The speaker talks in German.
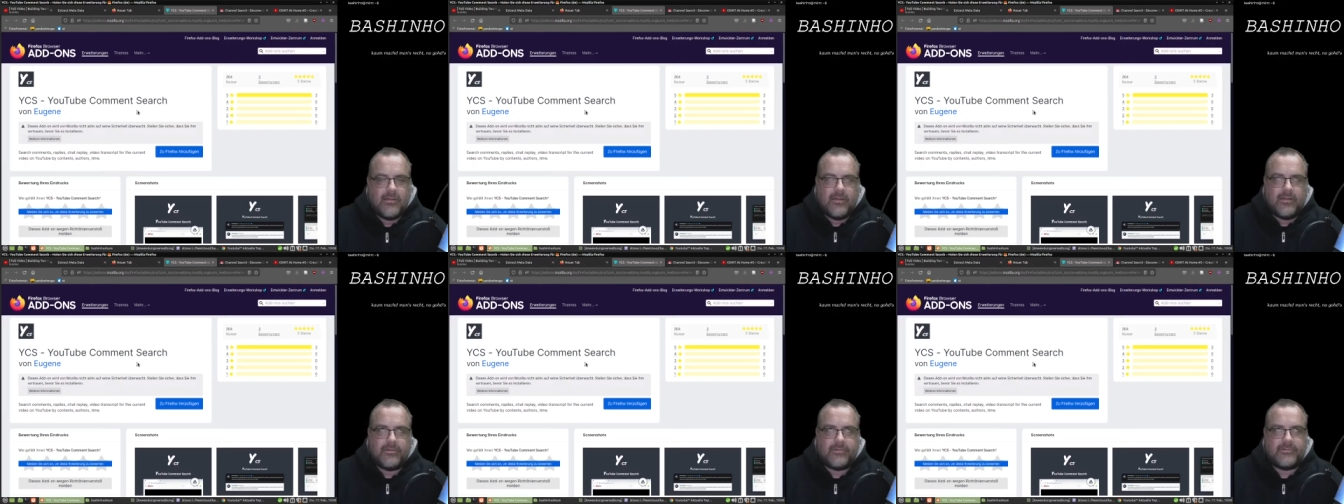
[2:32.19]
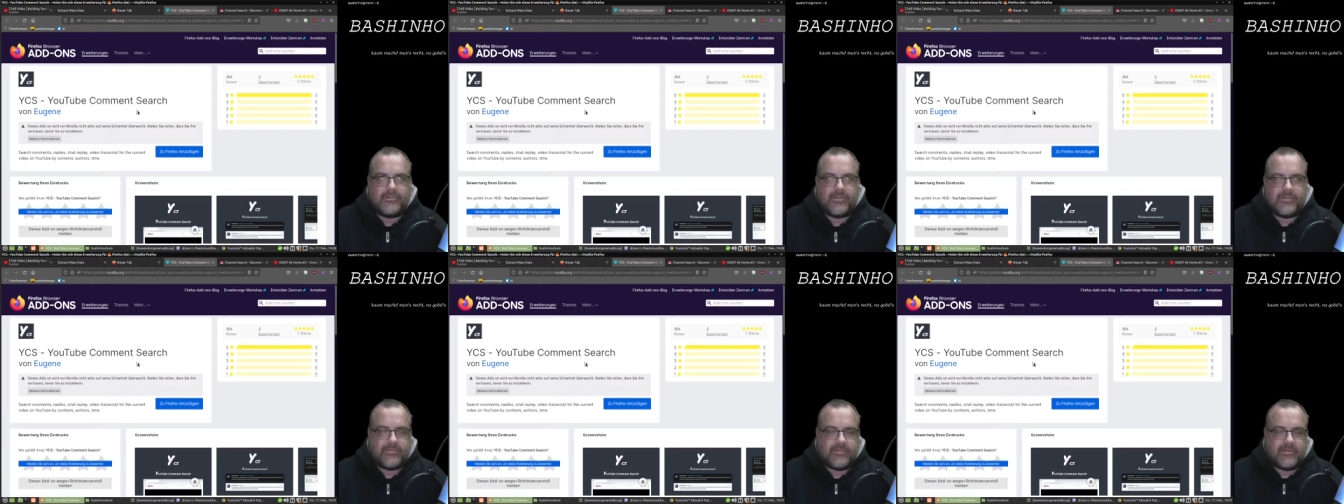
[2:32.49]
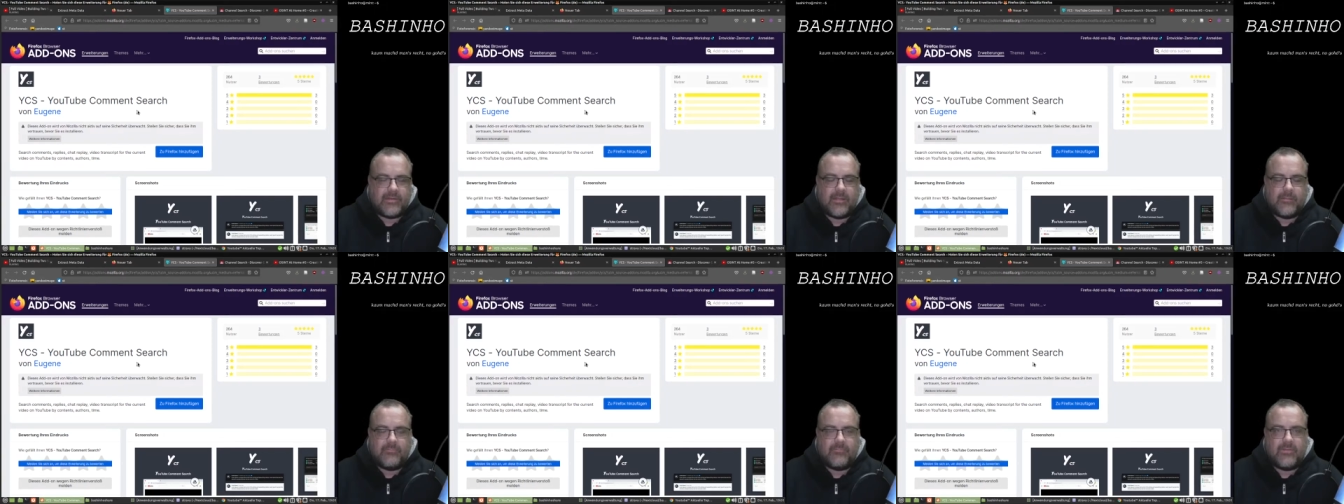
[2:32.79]
und das in
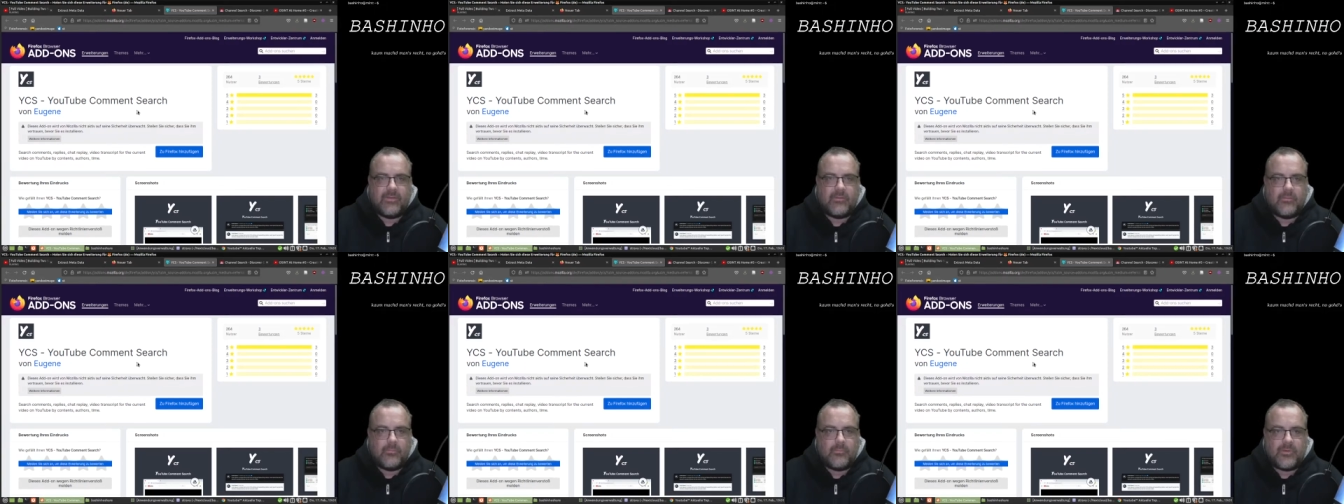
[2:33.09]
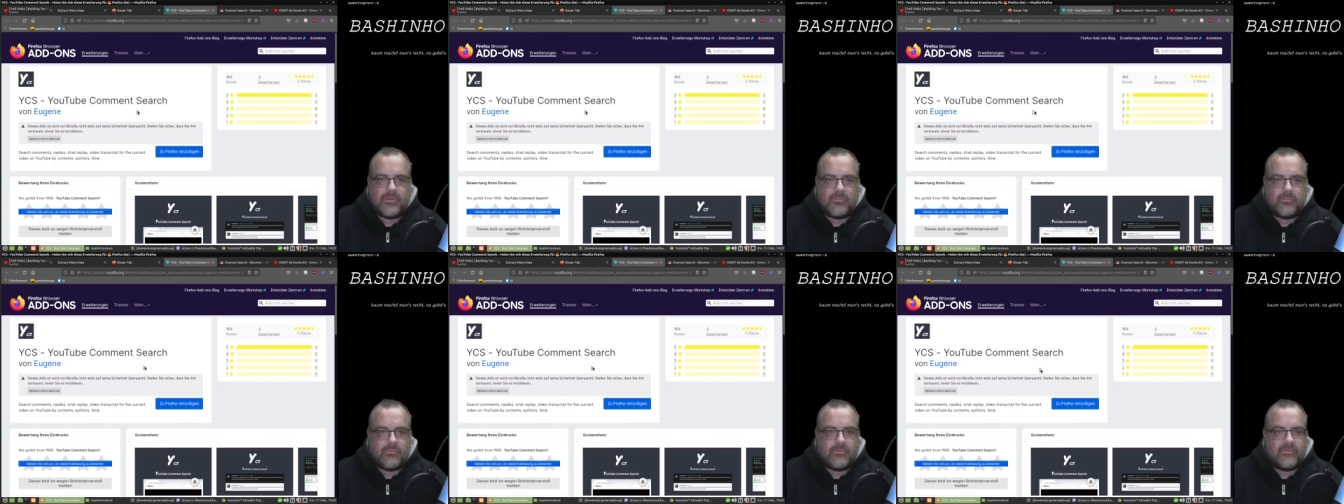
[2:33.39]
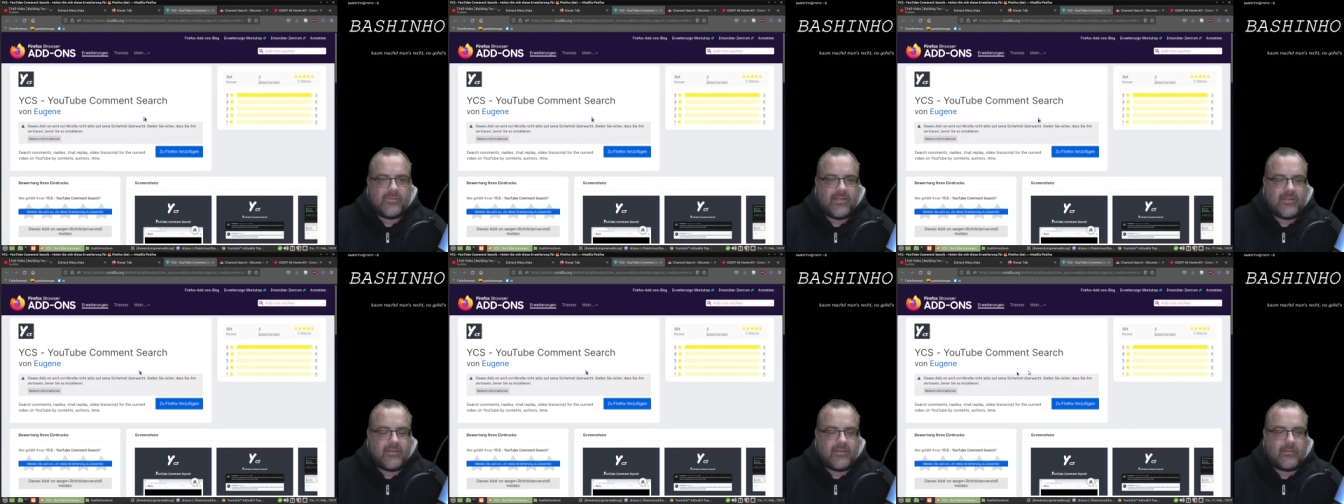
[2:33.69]
einem Video mit
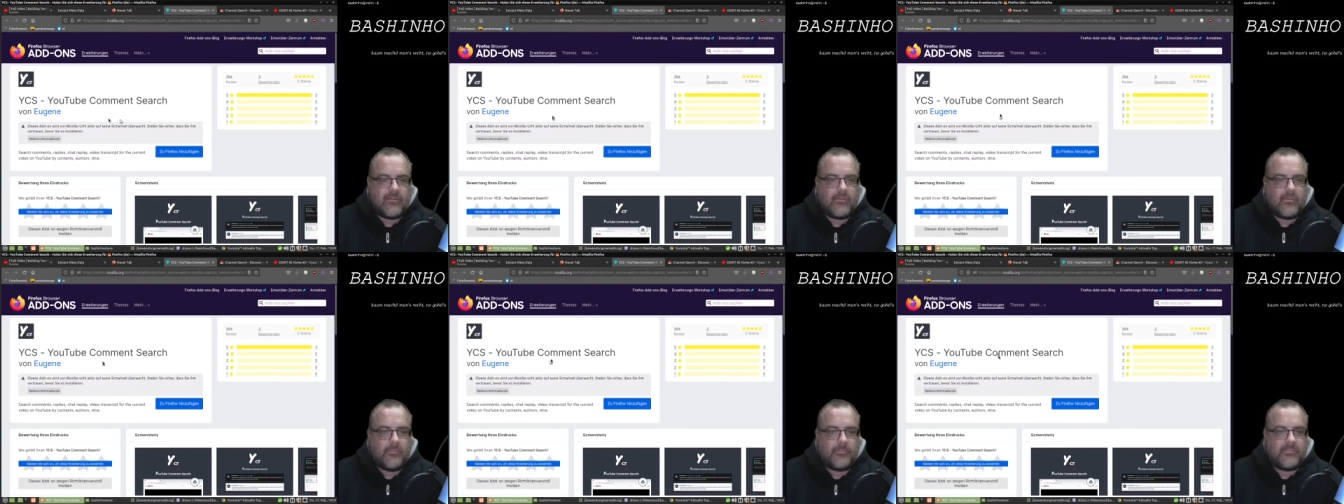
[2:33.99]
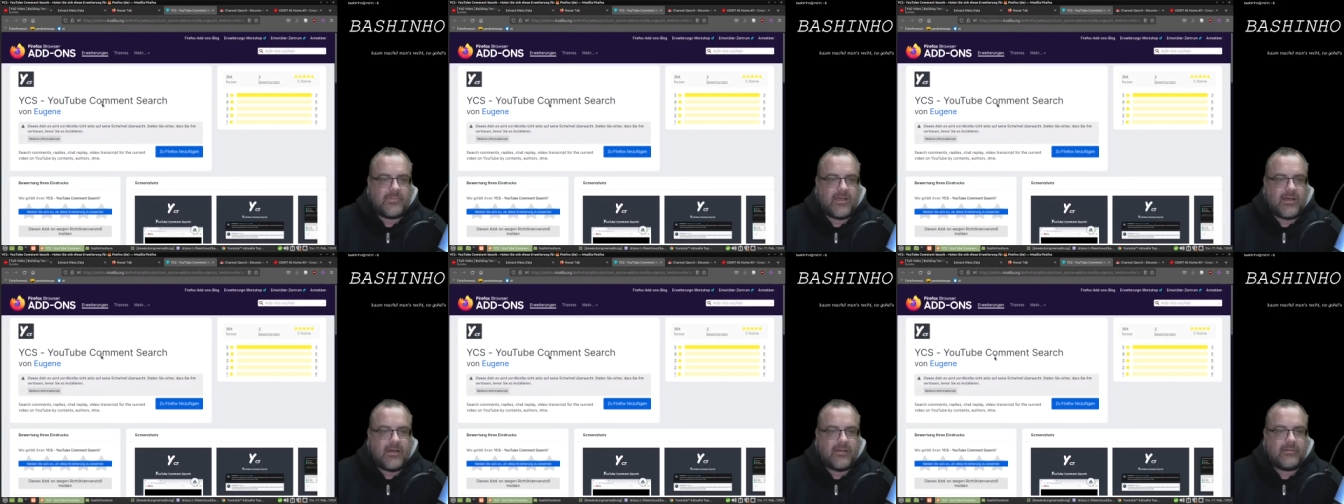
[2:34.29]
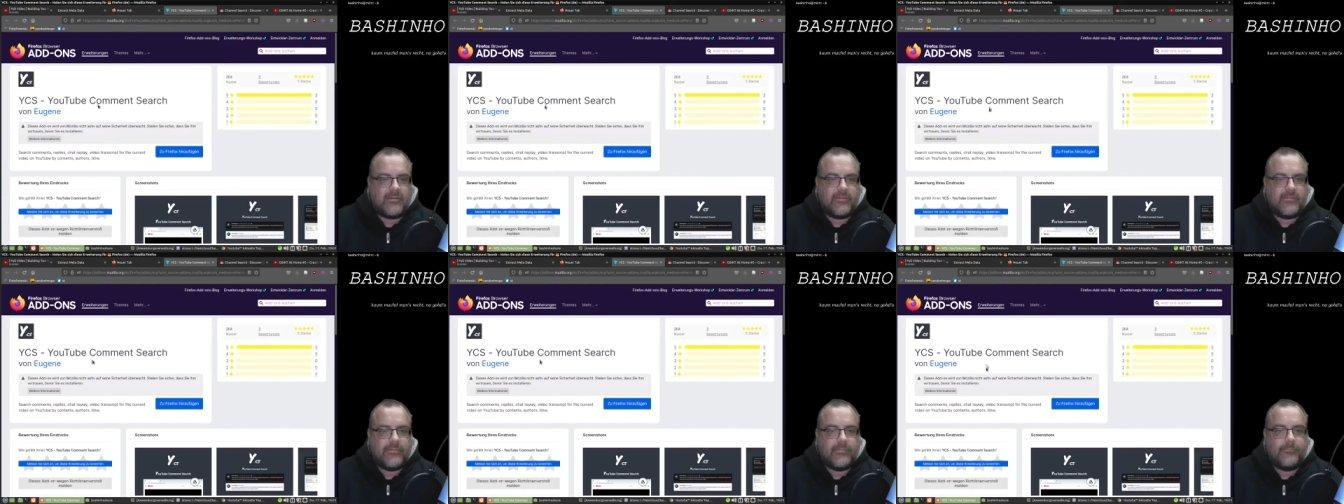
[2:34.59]
unzähligen Kommentaren
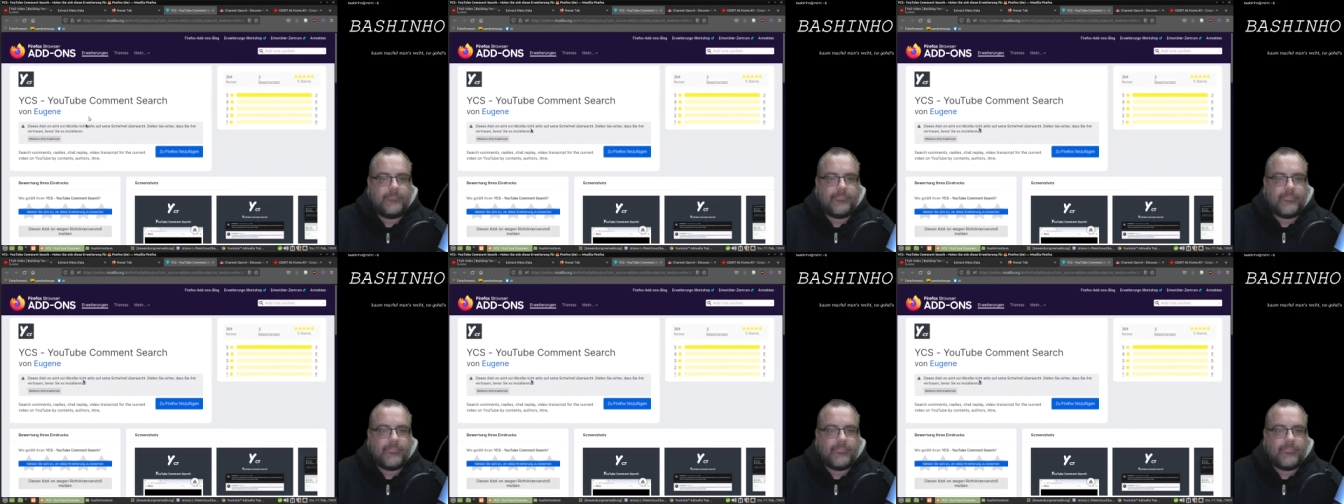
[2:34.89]
ist,